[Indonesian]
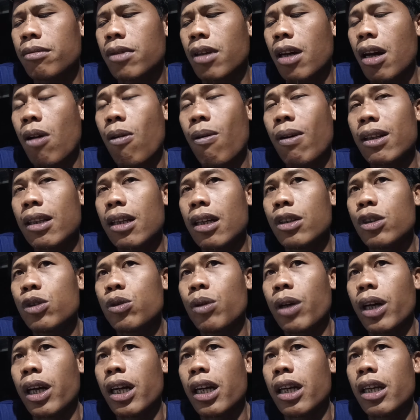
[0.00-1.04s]
rawatan
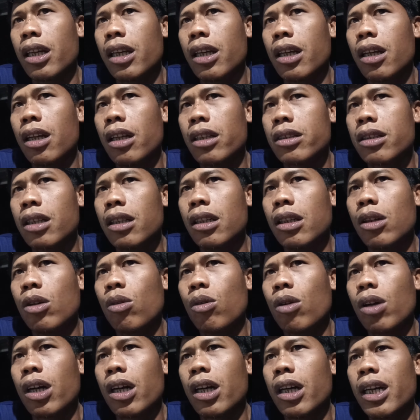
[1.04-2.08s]
cuek ini
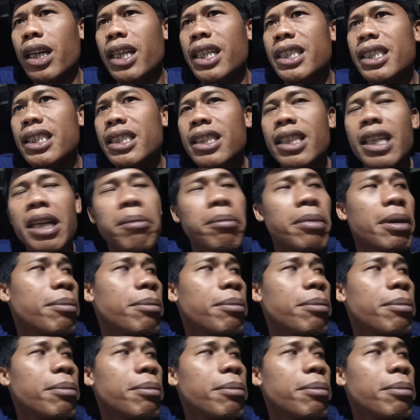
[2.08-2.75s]
cenderung ke insting